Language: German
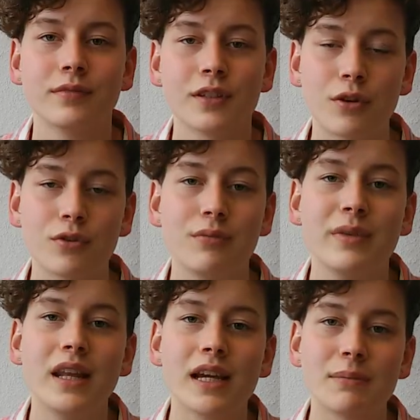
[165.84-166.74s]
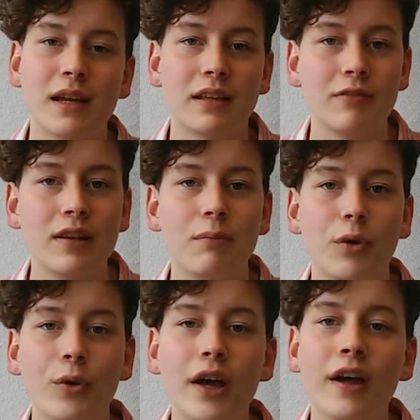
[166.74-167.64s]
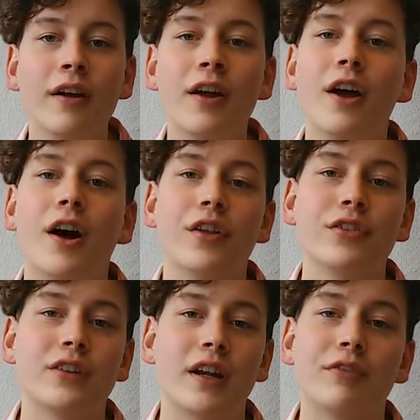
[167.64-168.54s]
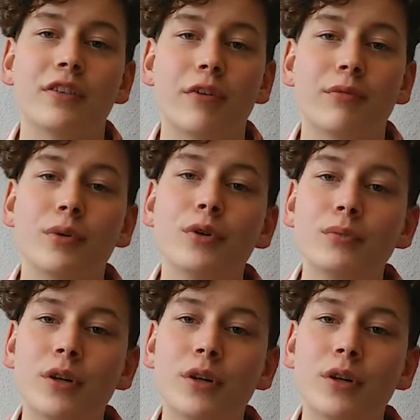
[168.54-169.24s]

Social Media Experte Philipp Bloner hat es treffend auf den Punkt